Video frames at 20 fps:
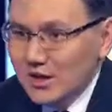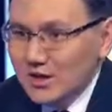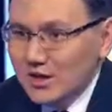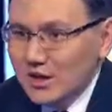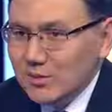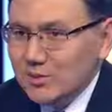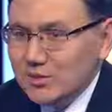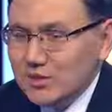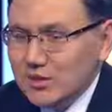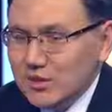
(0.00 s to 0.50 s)

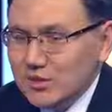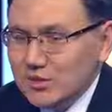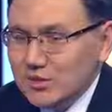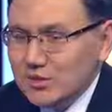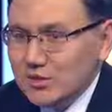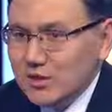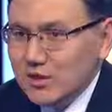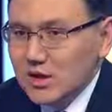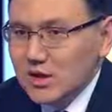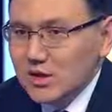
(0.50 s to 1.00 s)
я
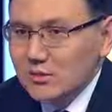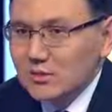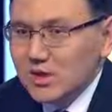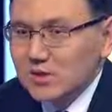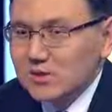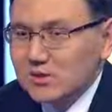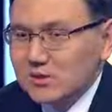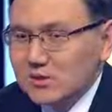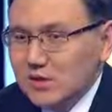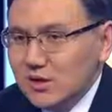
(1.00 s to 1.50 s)
пытаюсь
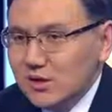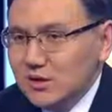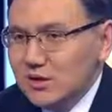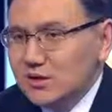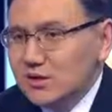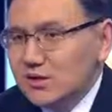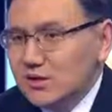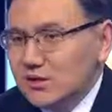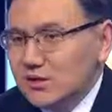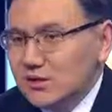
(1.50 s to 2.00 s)

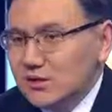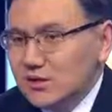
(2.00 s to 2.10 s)
максимально